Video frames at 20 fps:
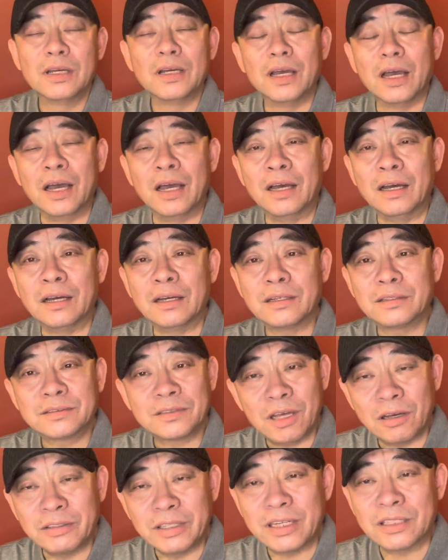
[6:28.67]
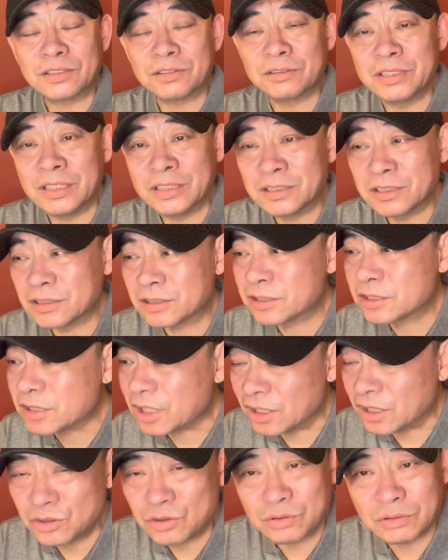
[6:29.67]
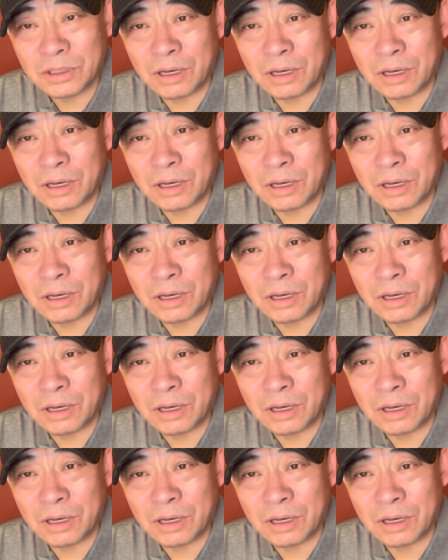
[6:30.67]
啊，到那个时候已经成熟